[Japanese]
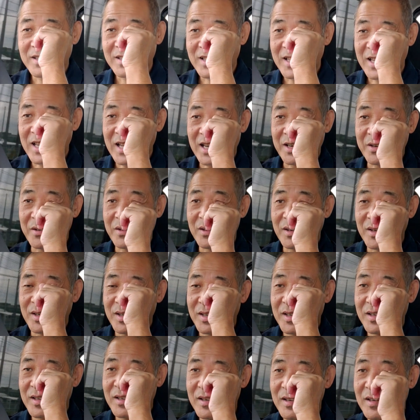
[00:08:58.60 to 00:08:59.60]
ね、あ
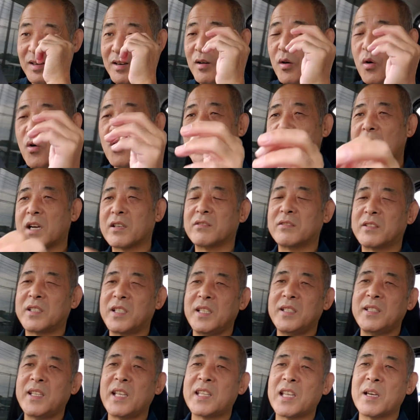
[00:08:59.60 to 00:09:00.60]
のー、音楽
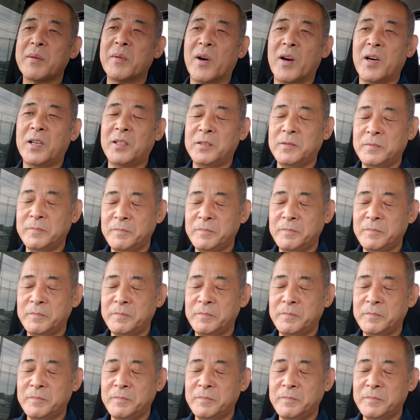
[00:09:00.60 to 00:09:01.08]
聴いてても、